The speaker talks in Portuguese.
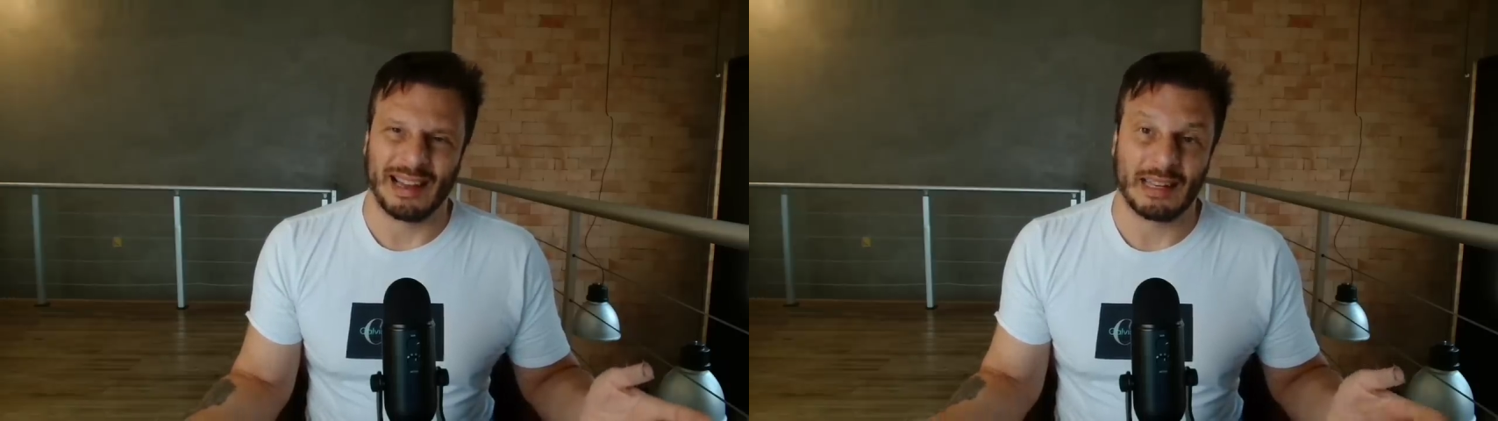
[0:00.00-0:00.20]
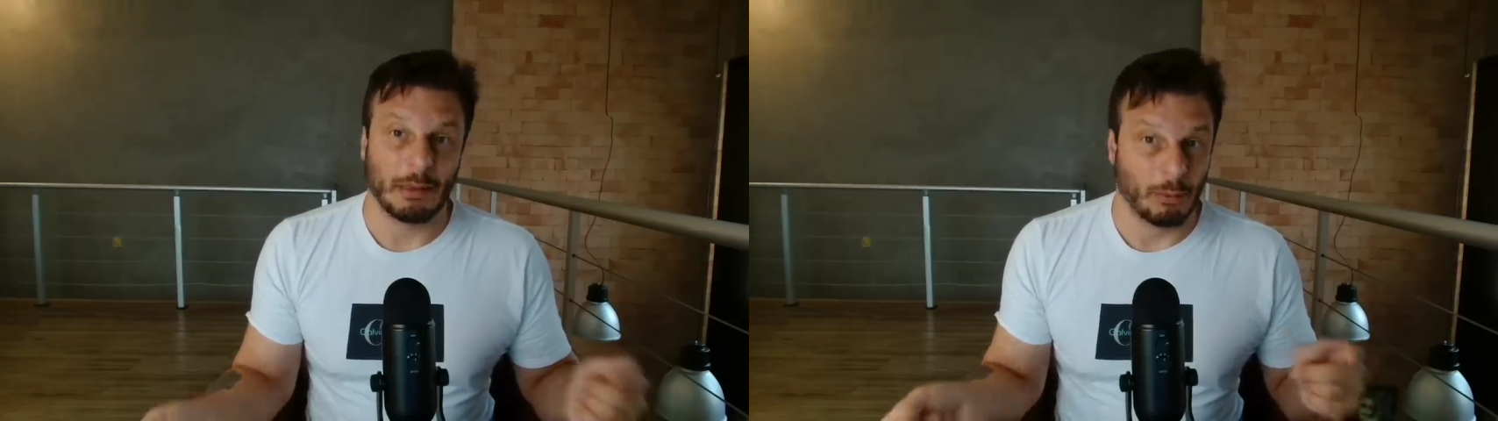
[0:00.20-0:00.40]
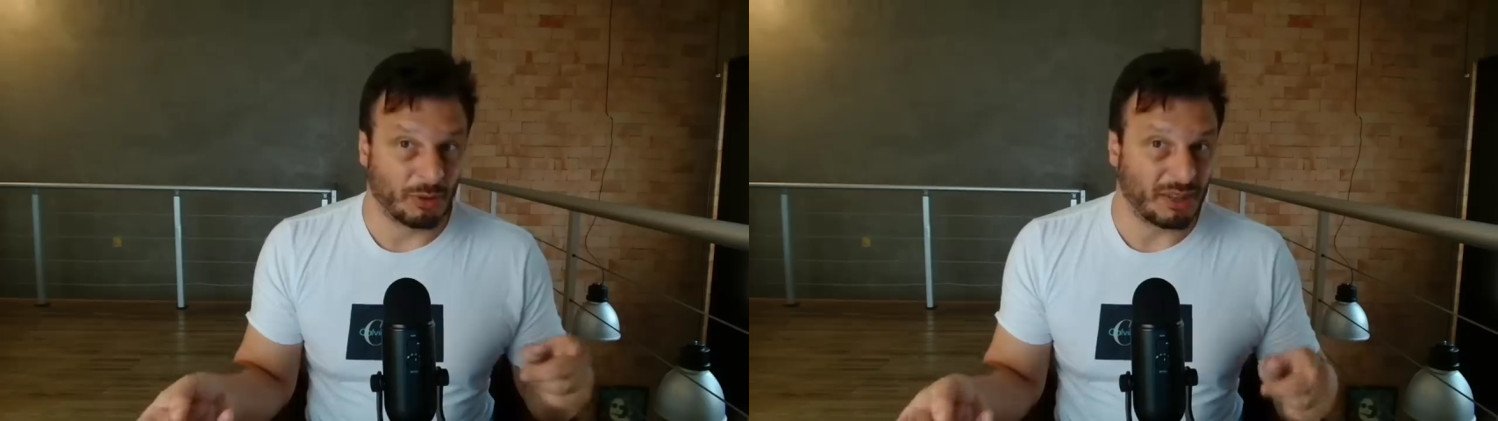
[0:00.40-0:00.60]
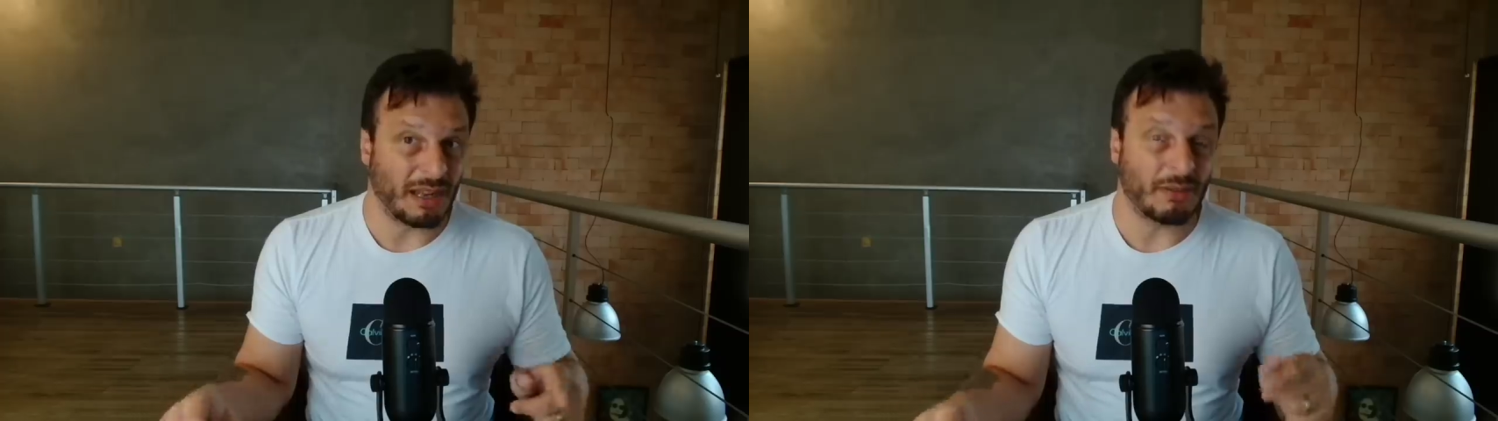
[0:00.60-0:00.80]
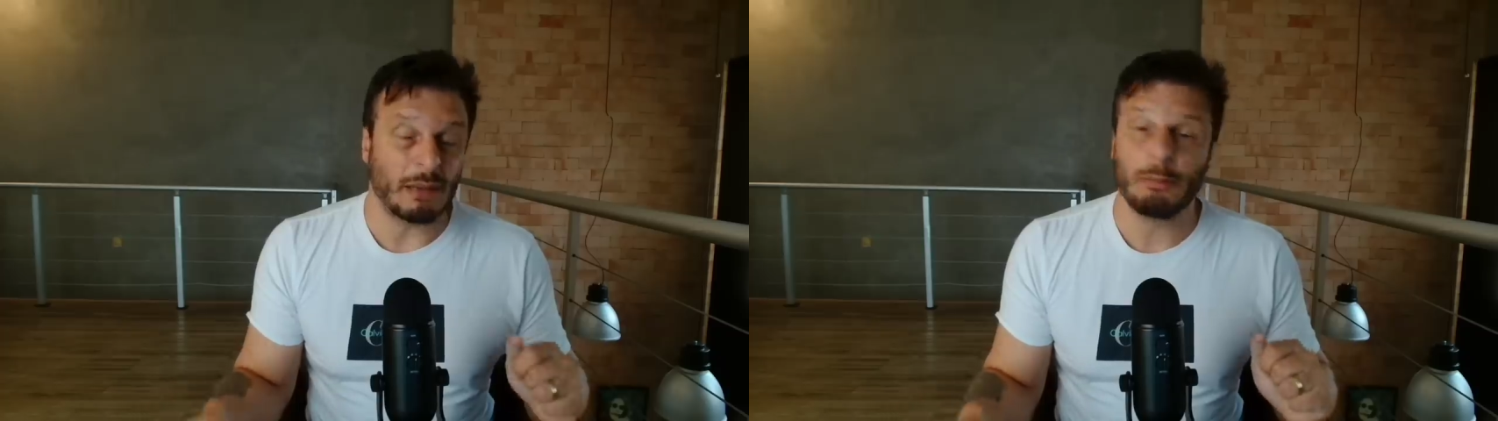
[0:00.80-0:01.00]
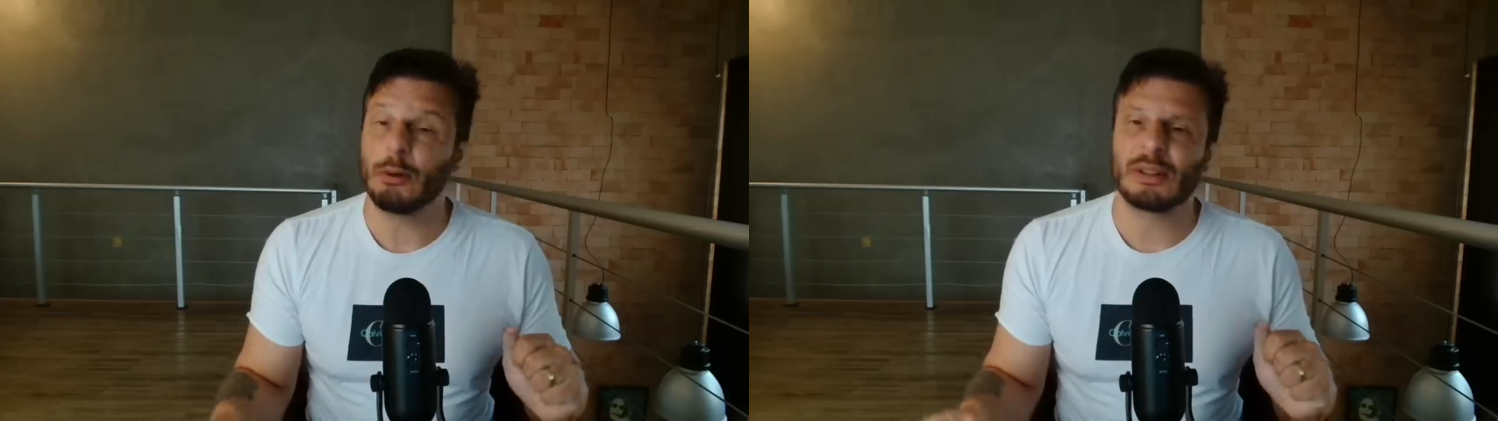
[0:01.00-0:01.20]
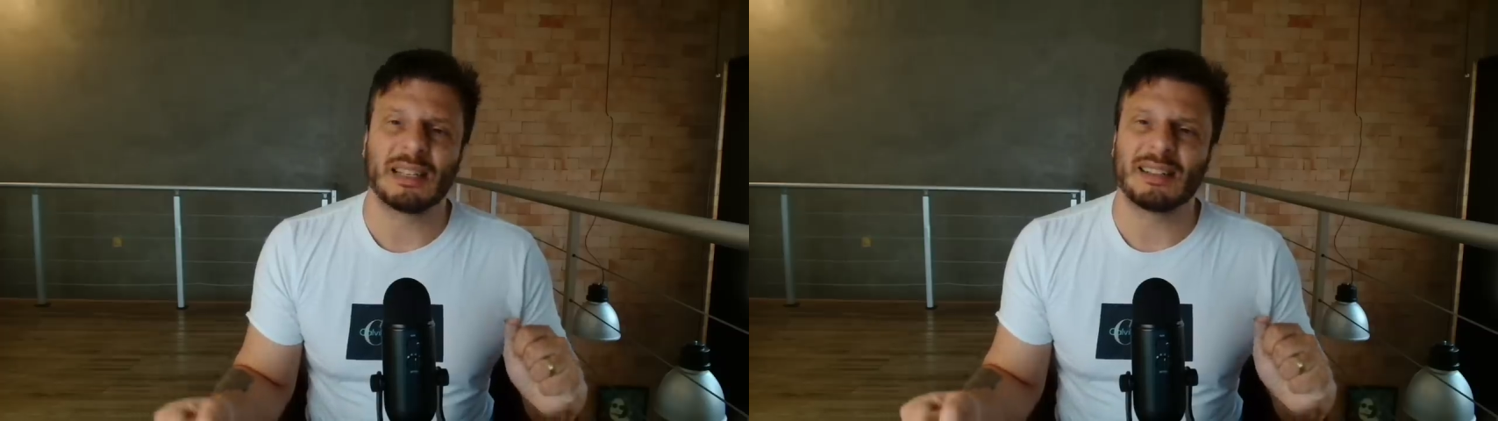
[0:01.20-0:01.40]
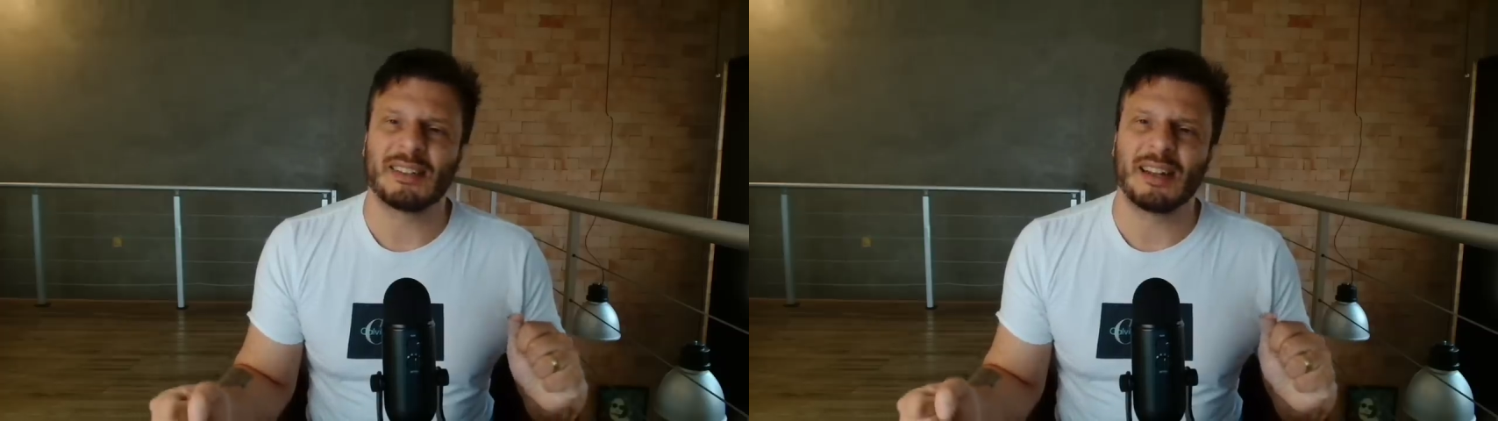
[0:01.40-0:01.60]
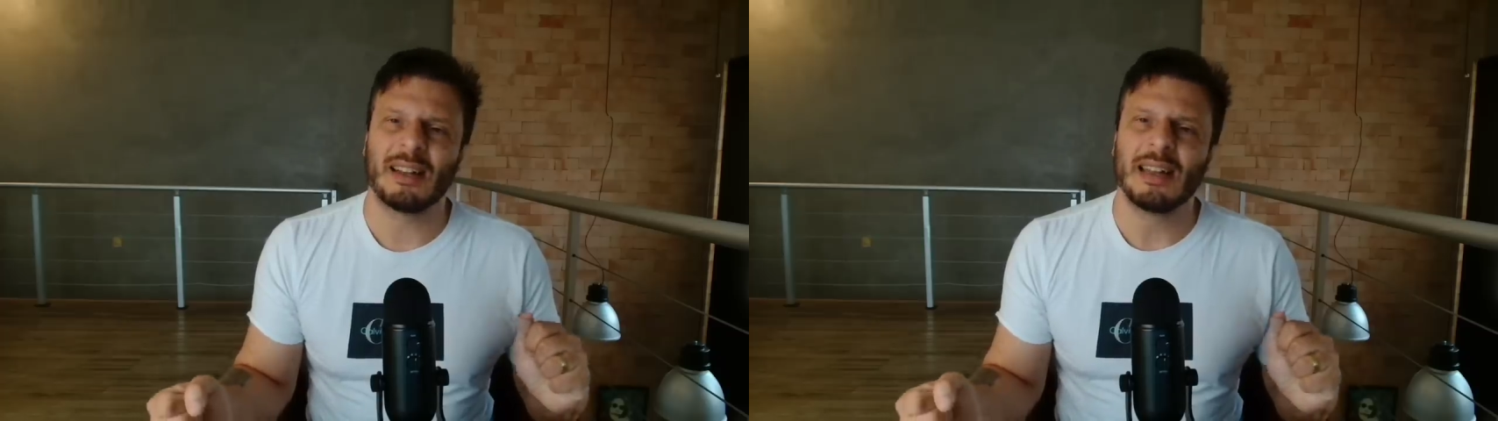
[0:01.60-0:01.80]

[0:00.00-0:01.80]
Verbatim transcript: que mostrava a importância